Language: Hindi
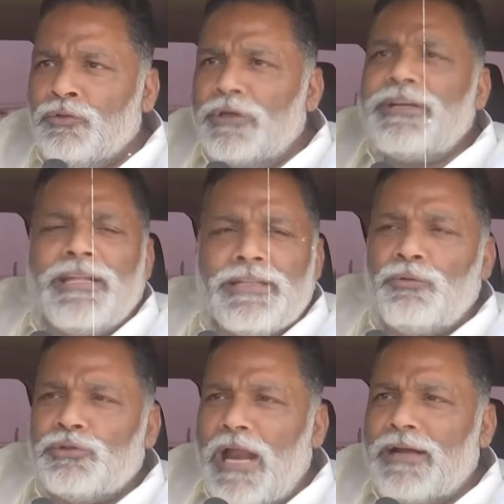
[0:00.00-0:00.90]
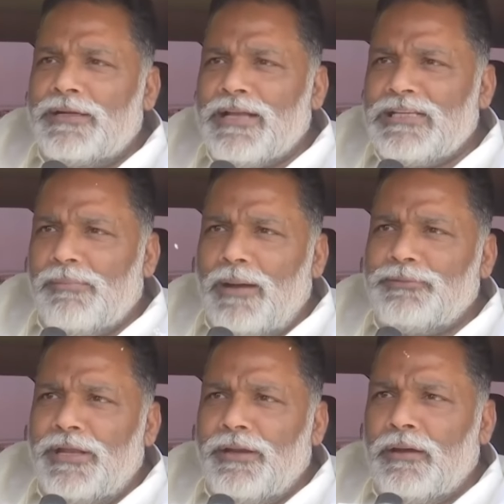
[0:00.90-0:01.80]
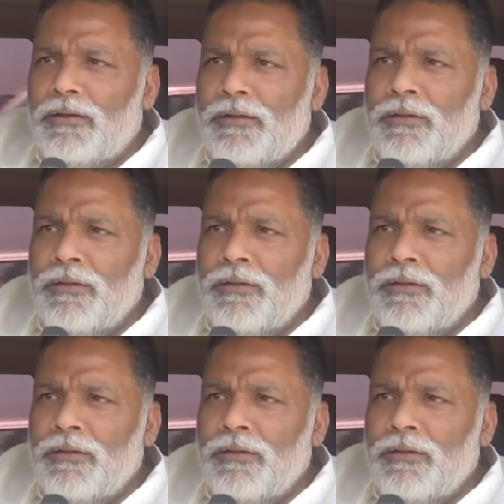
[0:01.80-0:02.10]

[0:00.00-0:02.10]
तो केंद्र उत्तराखंड का जवाब देना